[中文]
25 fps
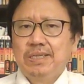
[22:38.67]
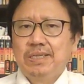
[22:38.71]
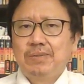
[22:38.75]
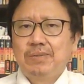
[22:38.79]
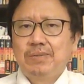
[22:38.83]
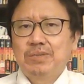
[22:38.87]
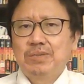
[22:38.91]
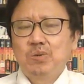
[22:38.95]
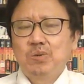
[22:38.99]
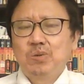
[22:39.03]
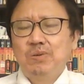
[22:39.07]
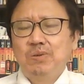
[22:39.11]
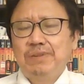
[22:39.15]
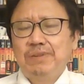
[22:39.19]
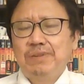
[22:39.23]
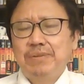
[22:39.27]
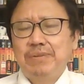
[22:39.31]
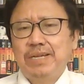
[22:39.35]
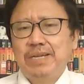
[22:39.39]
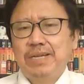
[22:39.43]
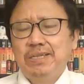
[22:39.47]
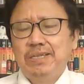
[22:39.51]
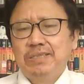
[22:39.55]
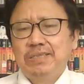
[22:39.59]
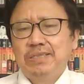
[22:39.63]
那么中共方
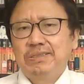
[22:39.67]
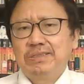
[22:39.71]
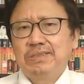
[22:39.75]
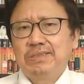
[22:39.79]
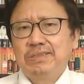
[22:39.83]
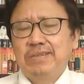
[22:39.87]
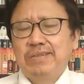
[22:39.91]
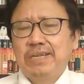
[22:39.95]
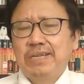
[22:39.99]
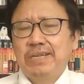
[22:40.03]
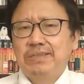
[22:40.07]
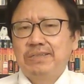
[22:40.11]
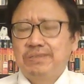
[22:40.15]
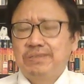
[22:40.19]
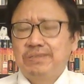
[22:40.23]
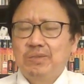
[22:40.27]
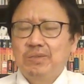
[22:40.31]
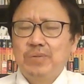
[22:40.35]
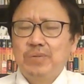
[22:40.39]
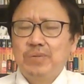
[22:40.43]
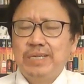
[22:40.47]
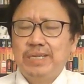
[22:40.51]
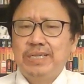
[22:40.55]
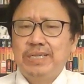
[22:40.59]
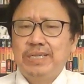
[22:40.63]
面呢，是在十
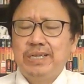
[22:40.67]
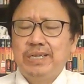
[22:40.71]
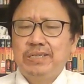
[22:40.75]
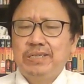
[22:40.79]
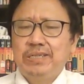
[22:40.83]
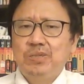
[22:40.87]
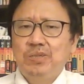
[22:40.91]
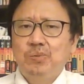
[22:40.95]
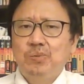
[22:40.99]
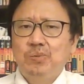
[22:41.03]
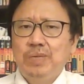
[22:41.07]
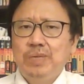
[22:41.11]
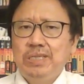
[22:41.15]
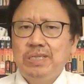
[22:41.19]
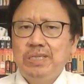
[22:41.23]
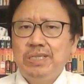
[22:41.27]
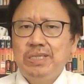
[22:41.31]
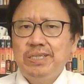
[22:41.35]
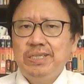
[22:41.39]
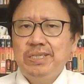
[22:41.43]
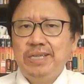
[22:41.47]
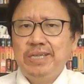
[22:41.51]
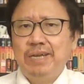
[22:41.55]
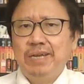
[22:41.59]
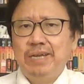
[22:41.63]
多年前有危
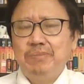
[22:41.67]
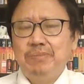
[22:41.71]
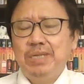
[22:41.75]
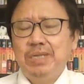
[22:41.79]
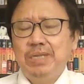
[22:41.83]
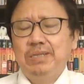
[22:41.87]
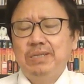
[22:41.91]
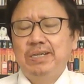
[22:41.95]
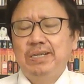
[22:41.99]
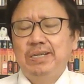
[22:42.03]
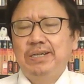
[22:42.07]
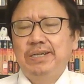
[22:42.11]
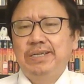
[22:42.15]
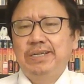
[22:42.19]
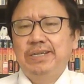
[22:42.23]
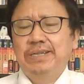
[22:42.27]
机解密啊，